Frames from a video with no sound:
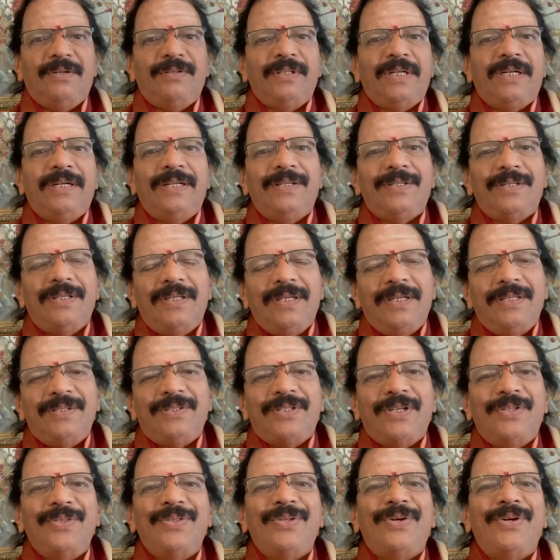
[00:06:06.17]
ఉందండి
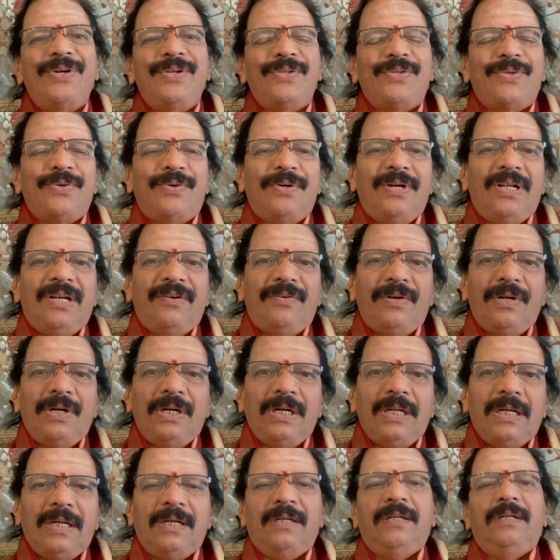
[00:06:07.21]
చంద్రుని చూడడం వలన
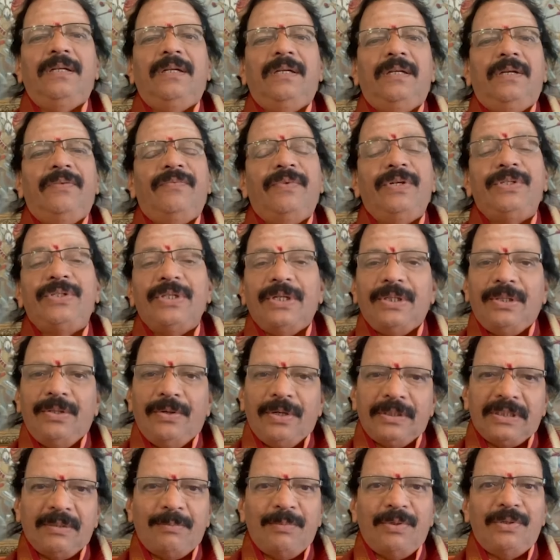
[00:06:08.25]
వచ్చే
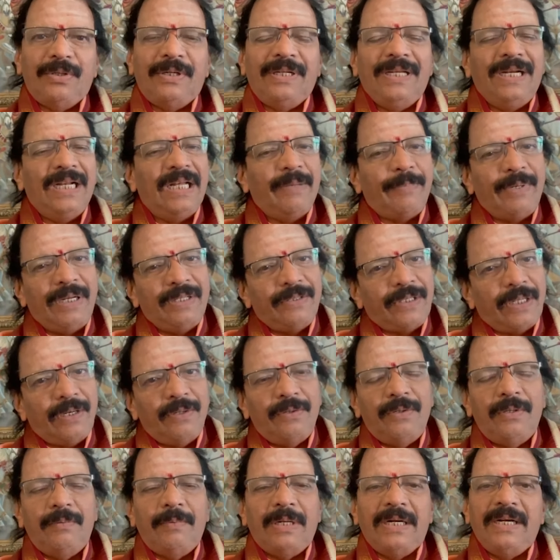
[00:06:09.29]
దోషము నీలాపరిందలు
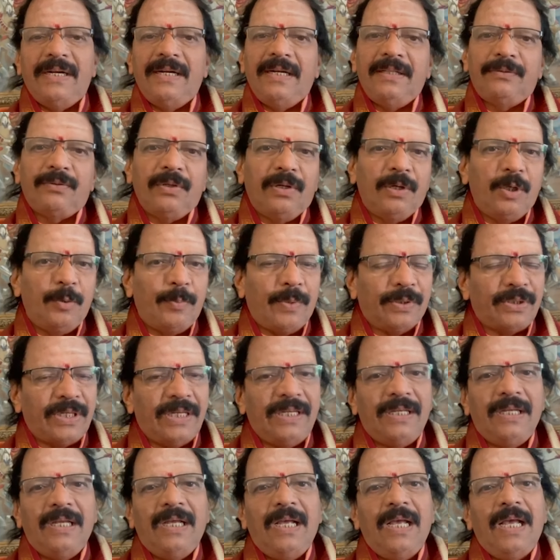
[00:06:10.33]
అన్నీ తొలగిపోతాయి
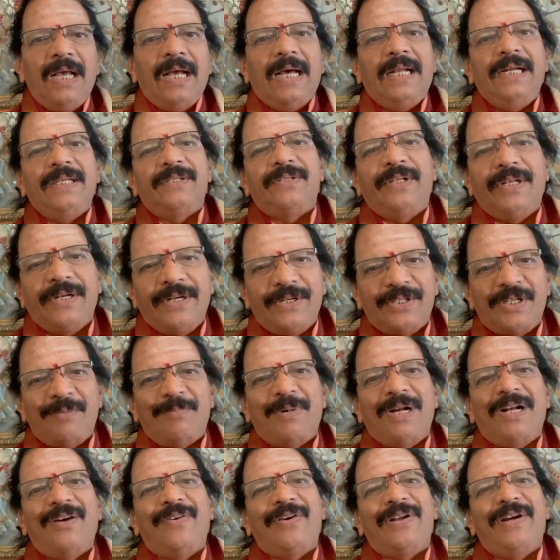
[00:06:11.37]
అని శ్రీకృష్ణ
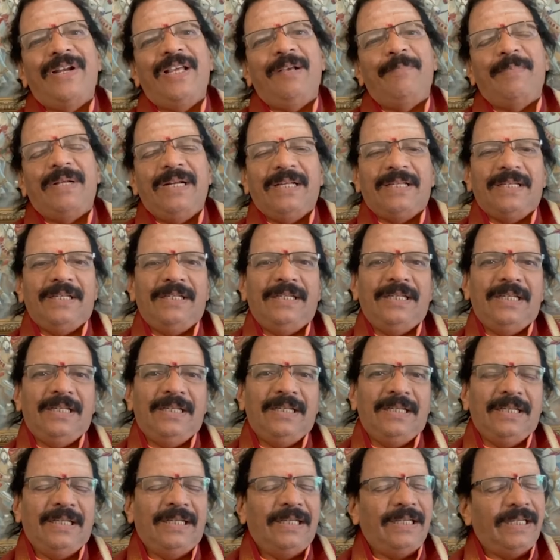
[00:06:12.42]
భగవానుడే మనకి
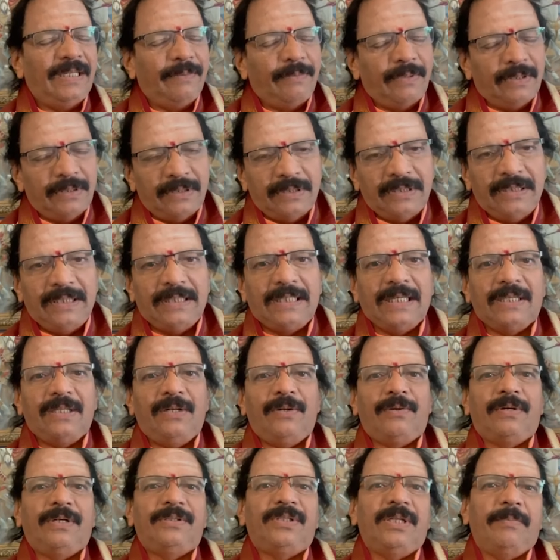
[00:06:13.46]
ఈ ఈ కథలో
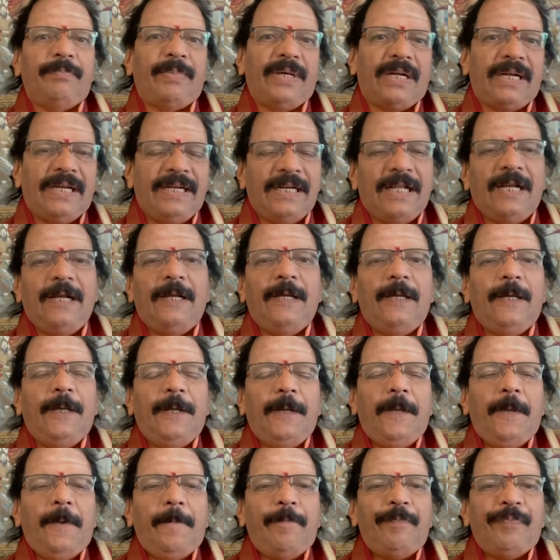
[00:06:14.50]
కూడా చెప్పారు ఆయన
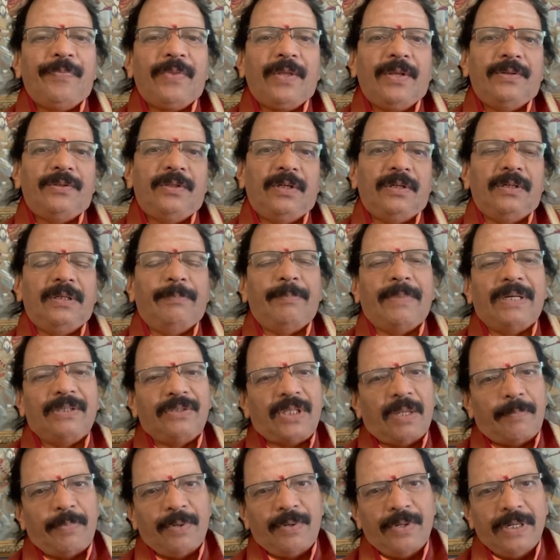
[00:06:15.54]
మనం
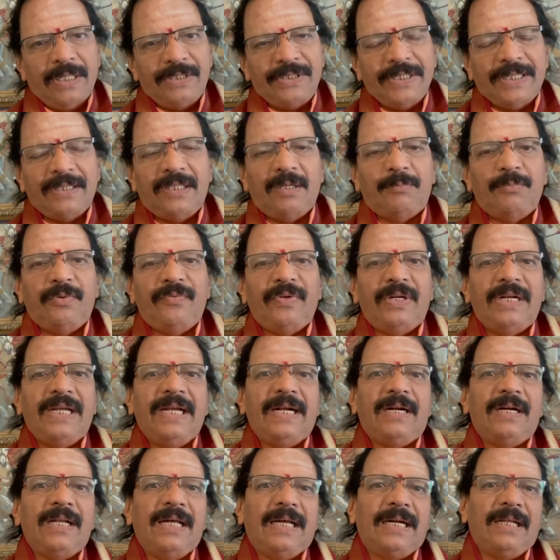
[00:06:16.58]
తప్పకుండా చేద్దాము
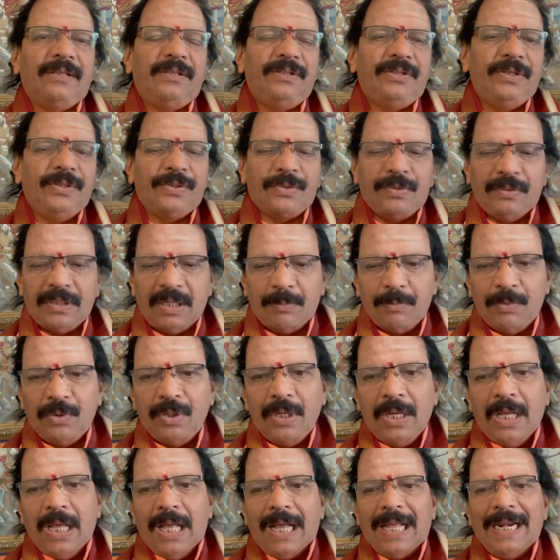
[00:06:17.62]
వినాయకుని ఆరాధన చేసుకుందాము
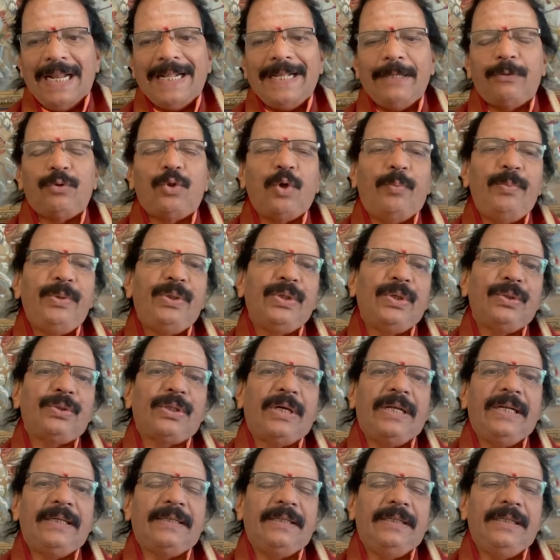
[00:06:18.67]
అలాగే తొమ్మిదో
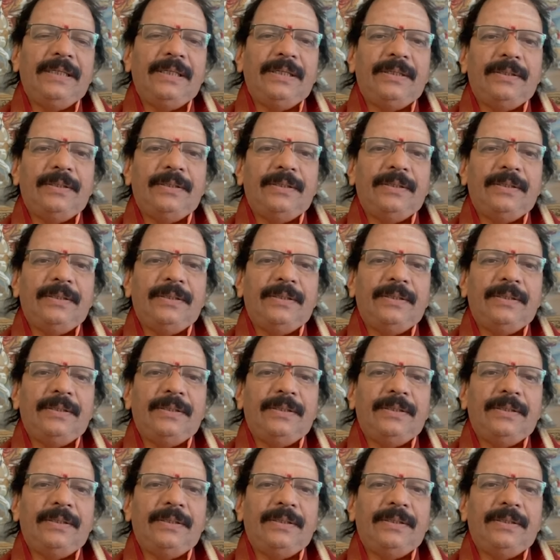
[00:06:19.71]
తారీఖుని